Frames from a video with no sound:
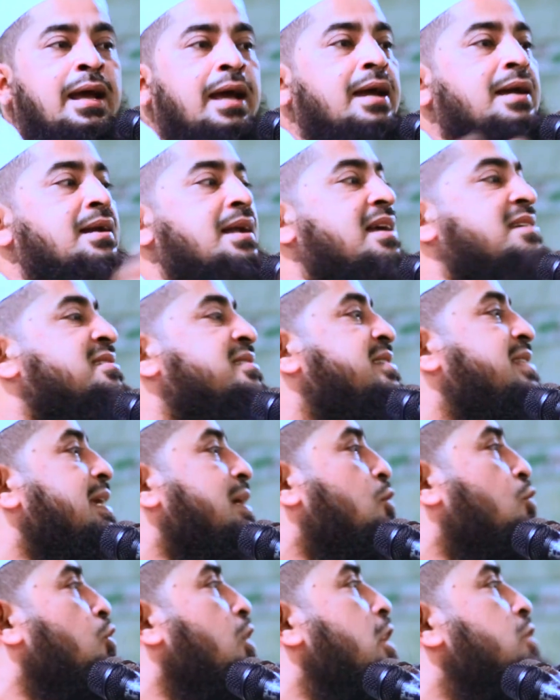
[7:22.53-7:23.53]
এই
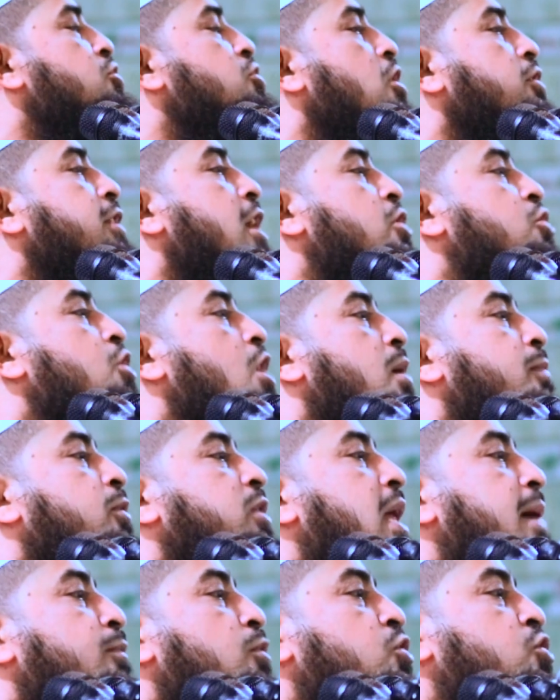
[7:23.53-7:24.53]
নাস্তিকগুলা সদা
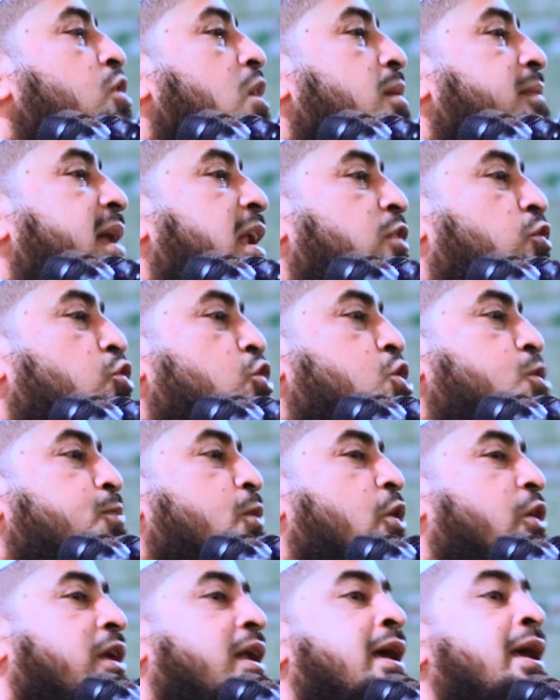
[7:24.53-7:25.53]
সর্বদা মুসলমানের
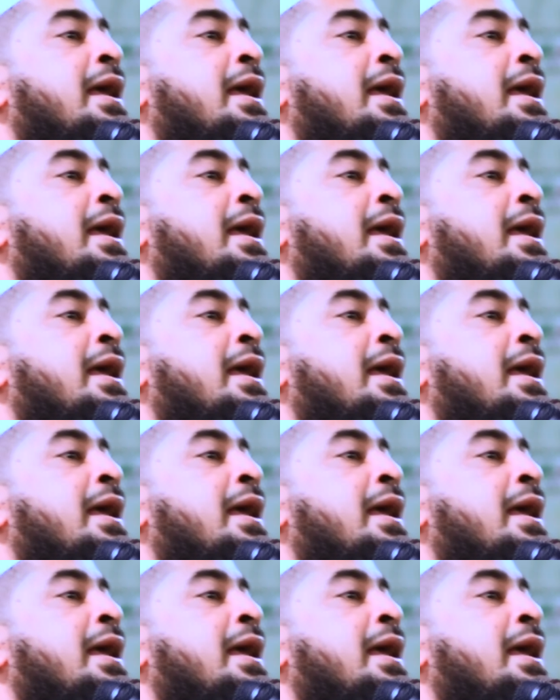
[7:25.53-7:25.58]
দুশ্মন